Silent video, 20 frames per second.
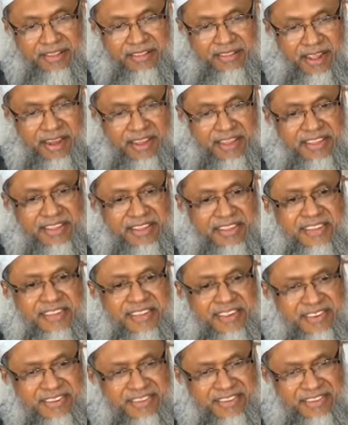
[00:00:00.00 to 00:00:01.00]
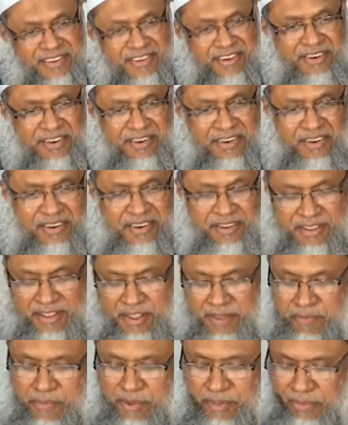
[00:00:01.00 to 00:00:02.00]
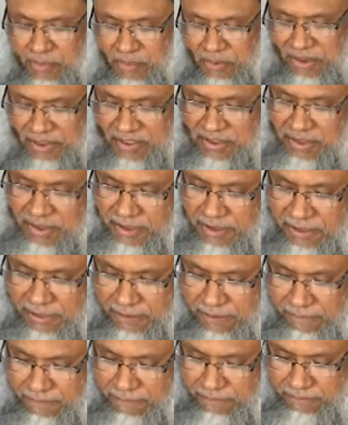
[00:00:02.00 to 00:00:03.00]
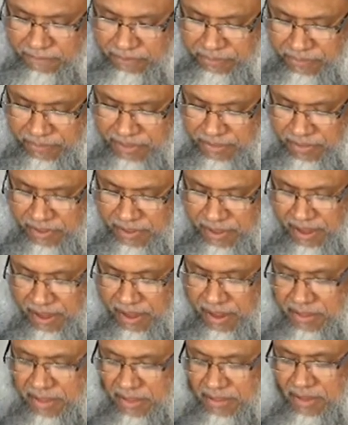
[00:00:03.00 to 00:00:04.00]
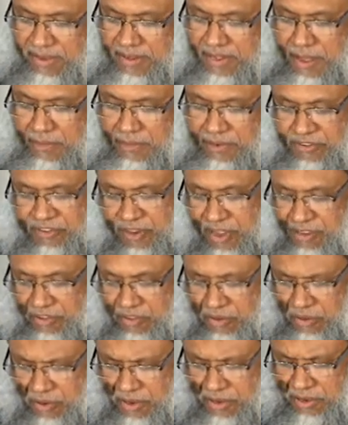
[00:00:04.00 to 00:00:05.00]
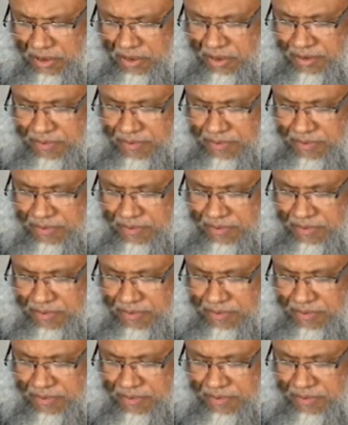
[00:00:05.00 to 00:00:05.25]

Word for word: তারা এগিয়ে এসেছেন হিম্মত করেছেন আল্লাহ তাদেরকে আপনি সাহায্য করেন